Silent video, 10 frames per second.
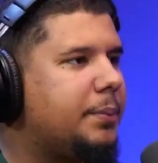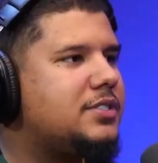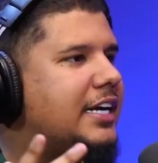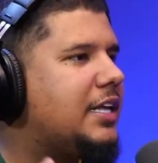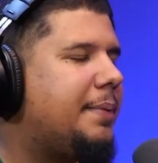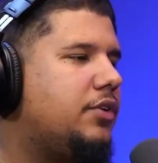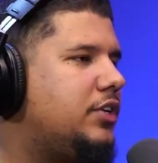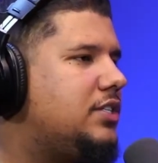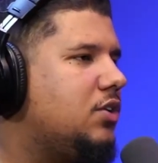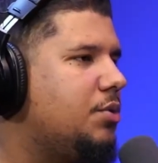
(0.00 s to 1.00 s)
site, tá pagando
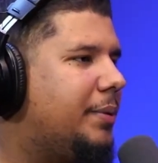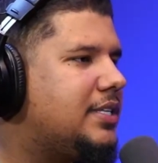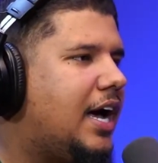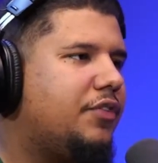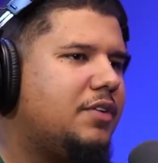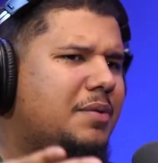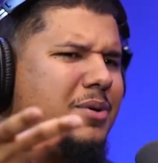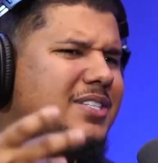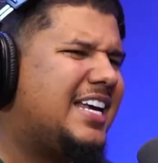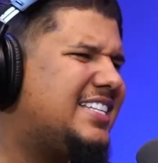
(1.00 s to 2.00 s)
25 mil pra encerrar. Falei, vamos,
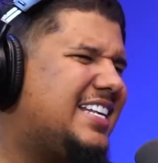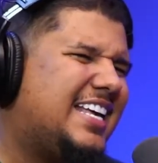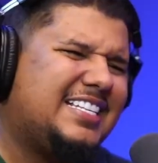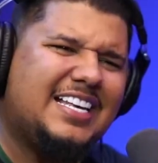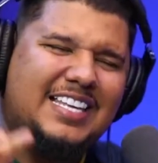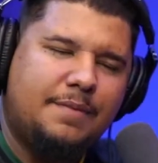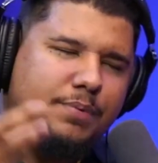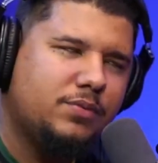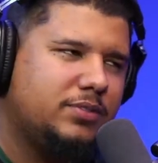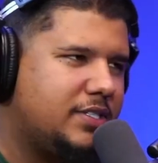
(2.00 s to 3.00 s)
vamos, sai, sai, sai, sai, sai.
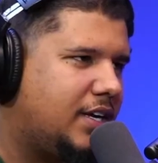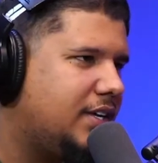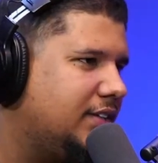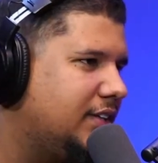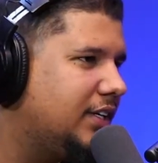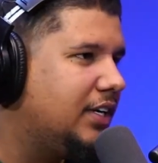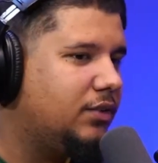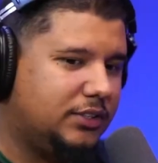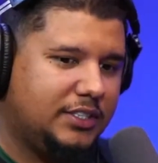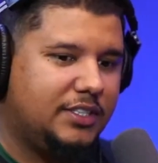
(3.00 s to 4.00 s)
Pum, encerrei.
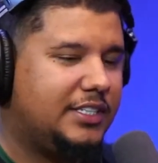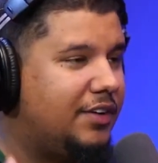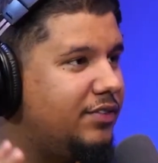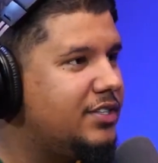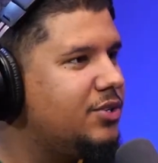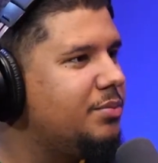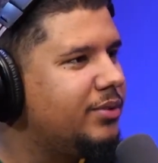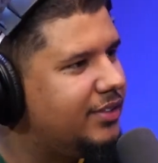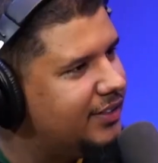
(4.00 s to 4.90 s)
Com 300 reais, 25 mil.